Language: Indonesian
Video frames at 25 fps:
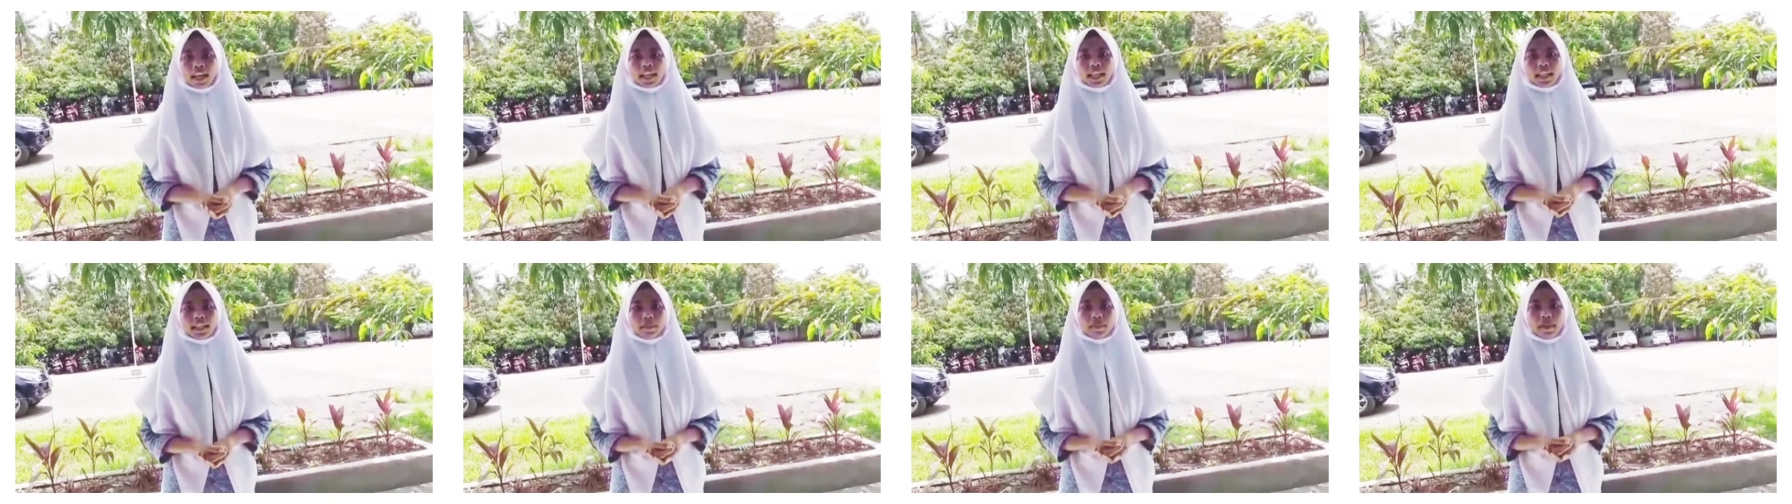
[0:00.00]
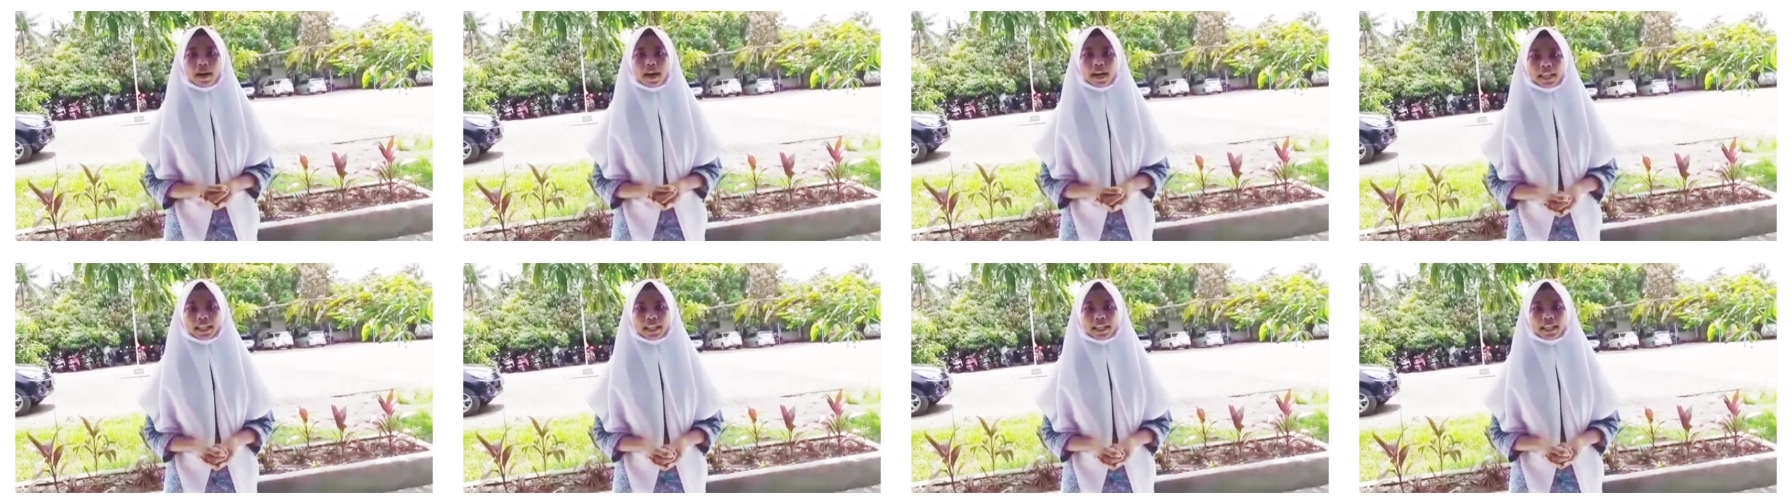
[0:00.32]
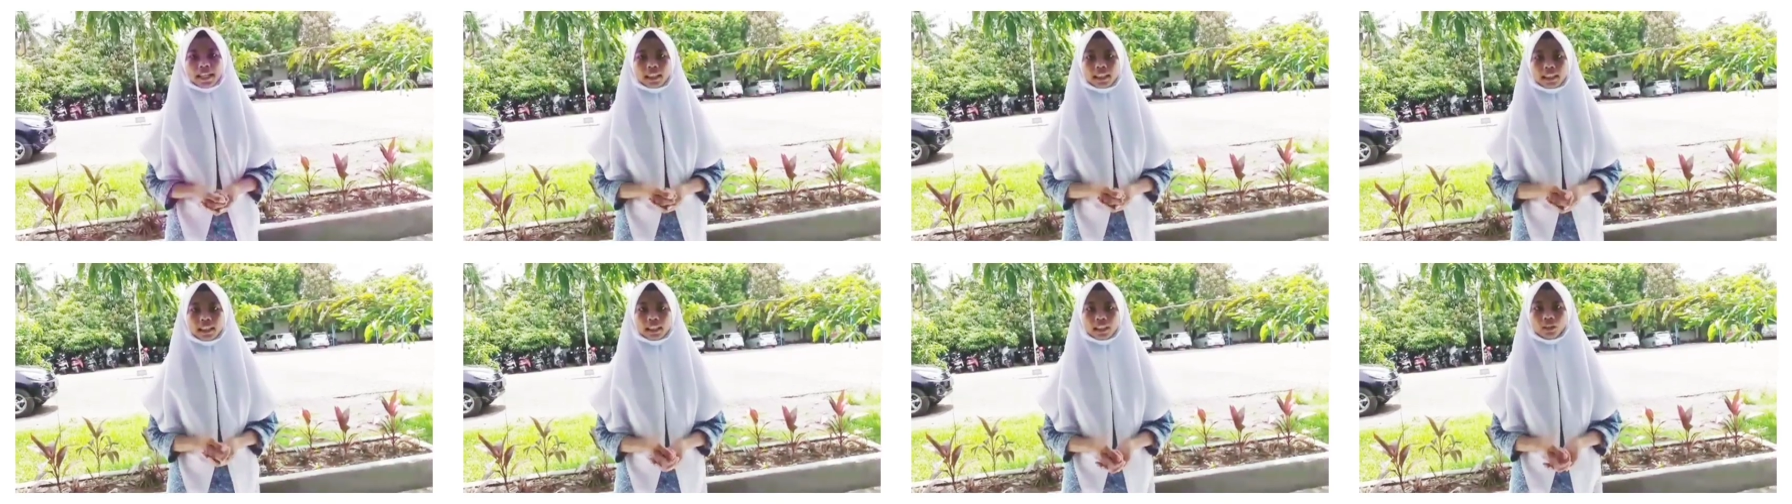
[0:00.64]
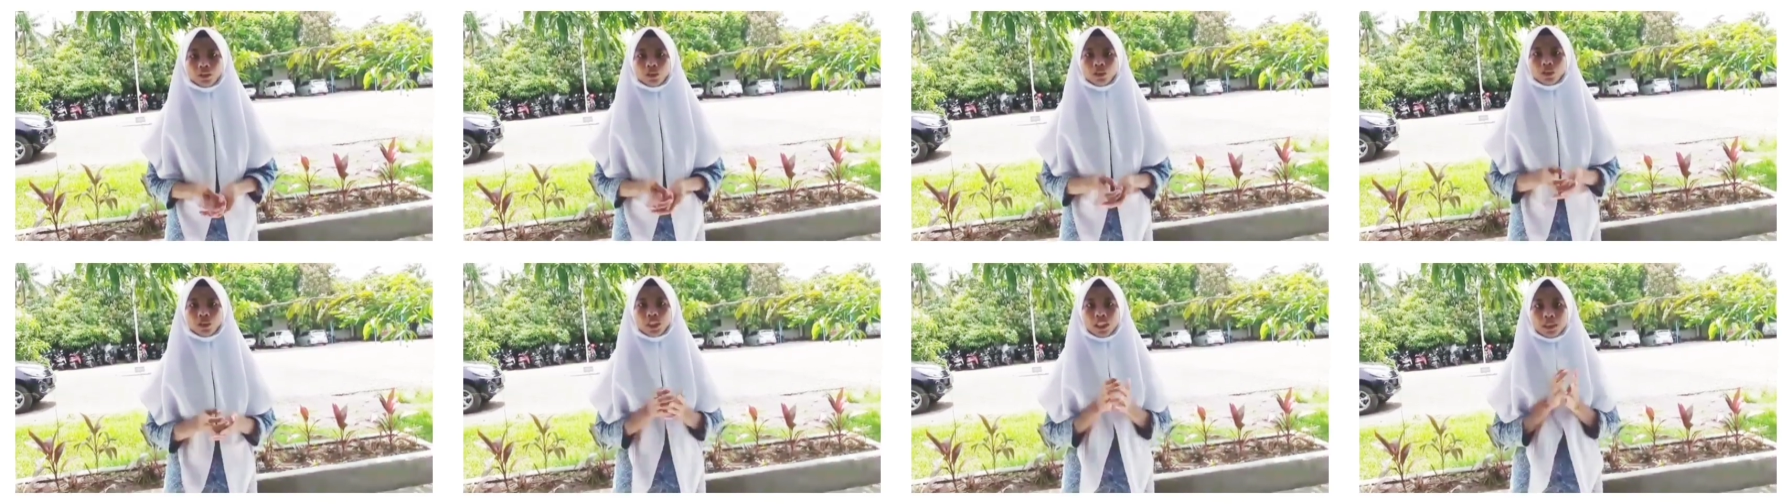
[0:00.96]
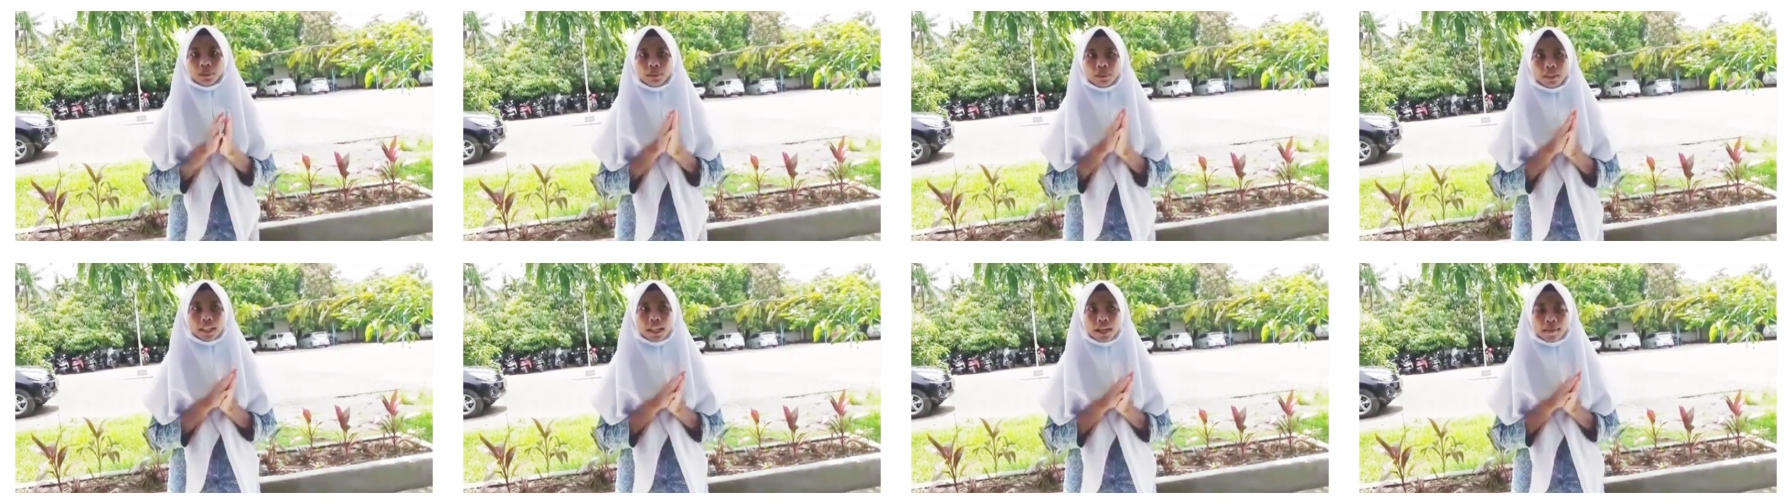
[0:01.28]
eh, baik yang terjun
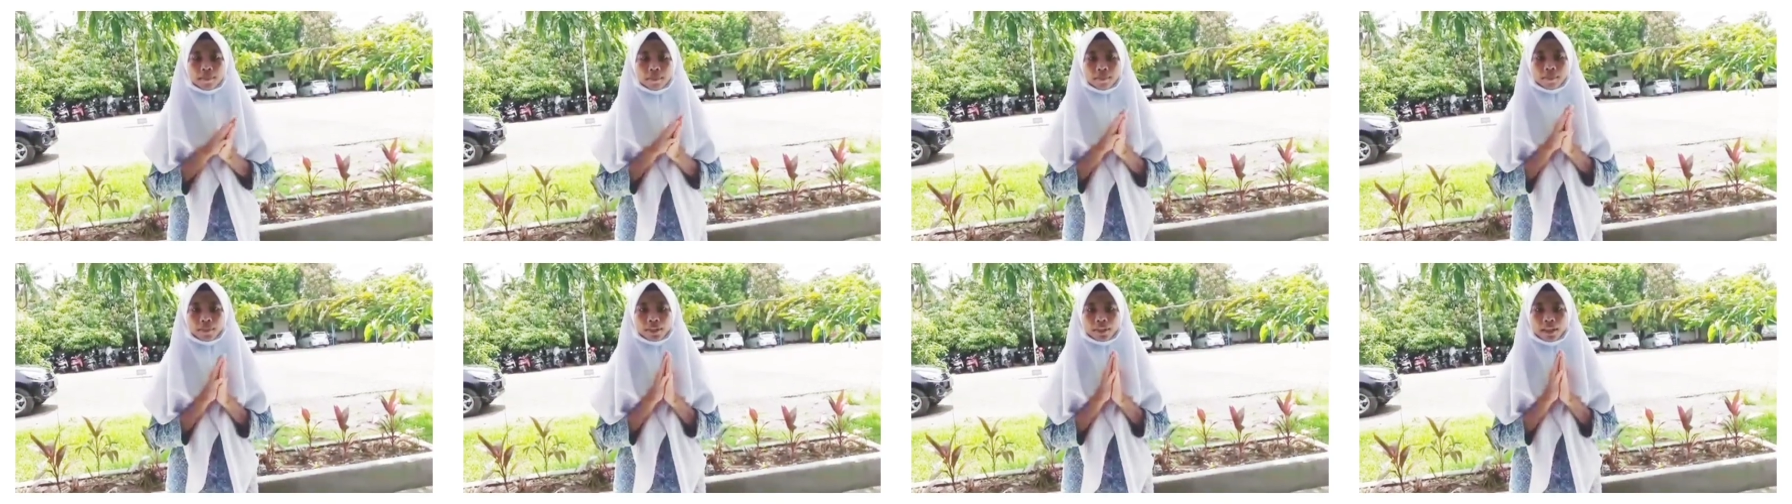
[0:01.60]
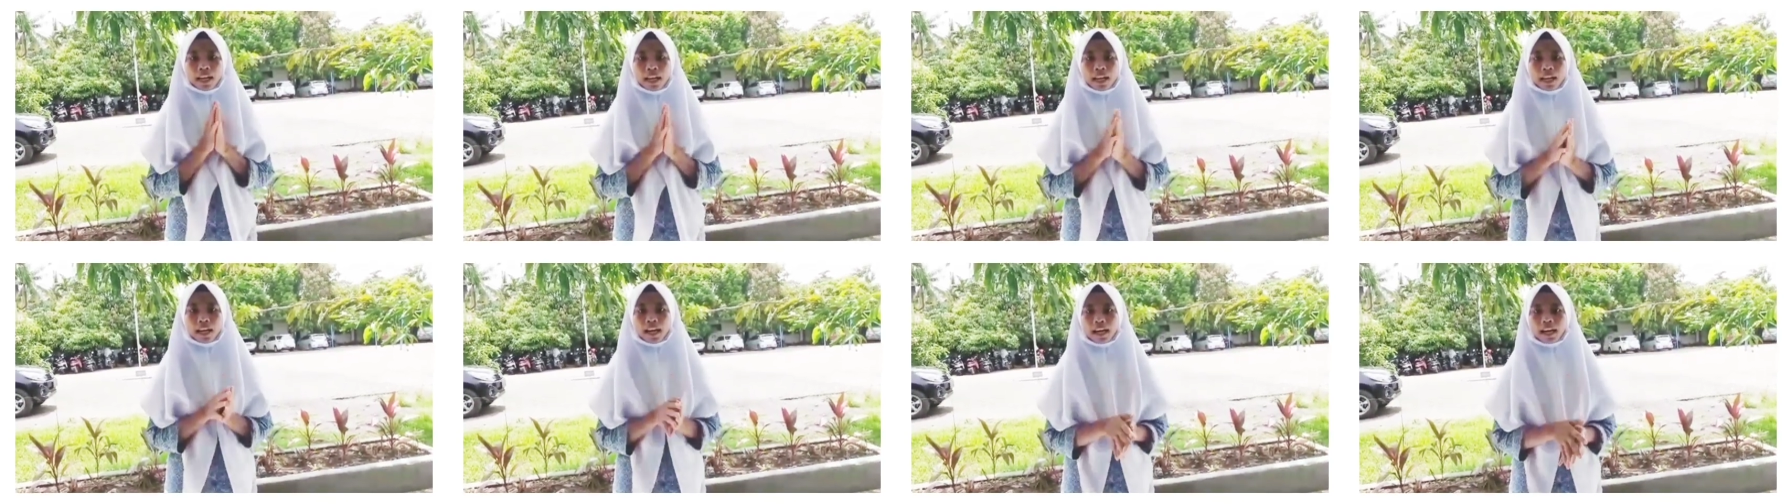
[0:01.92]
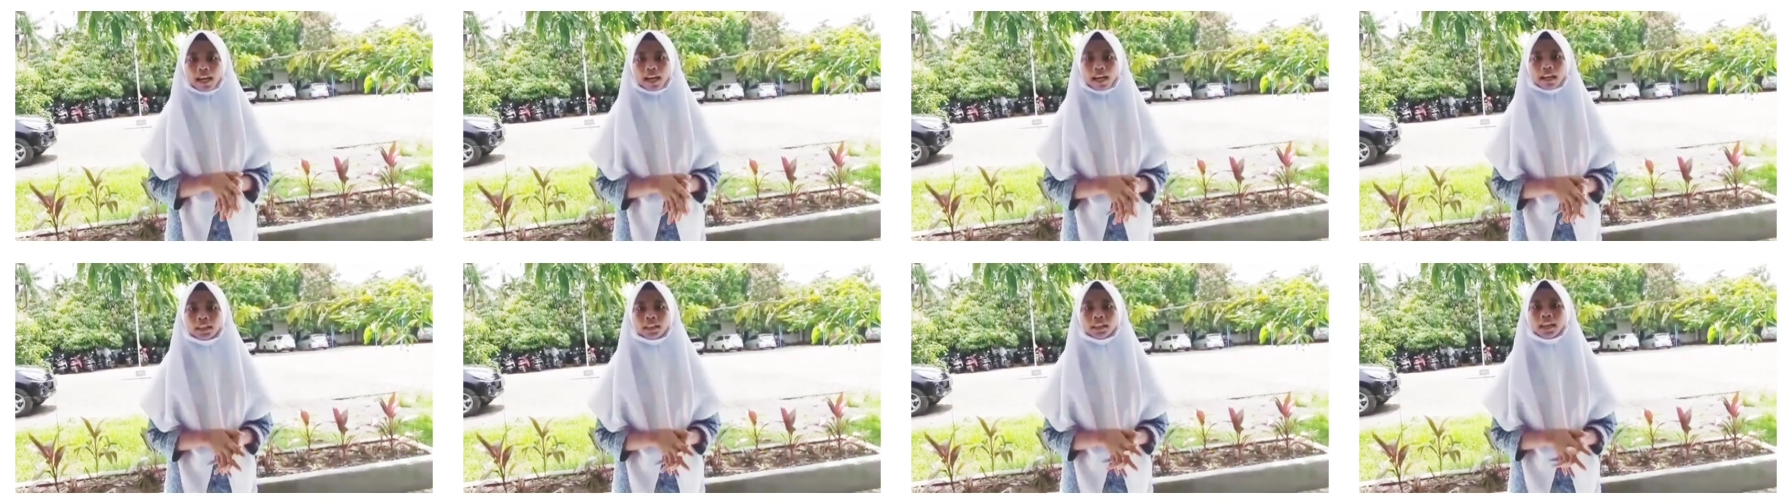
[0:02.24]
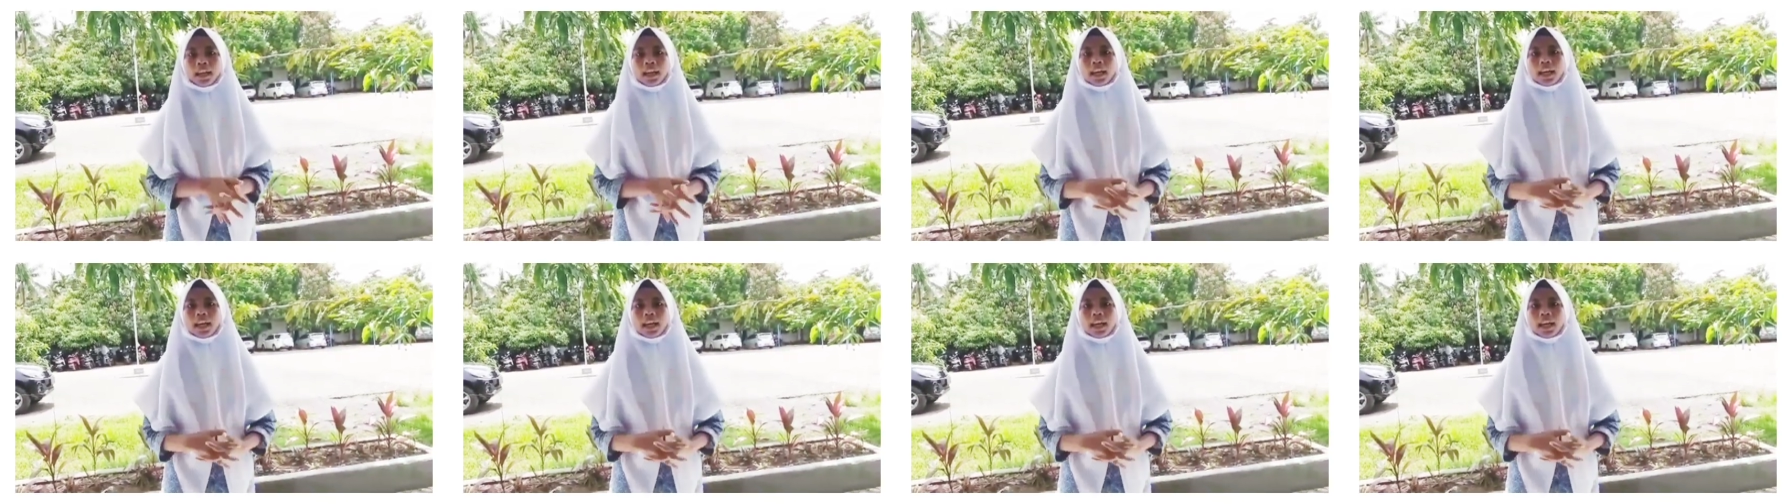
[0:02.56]
di bidang perdagangan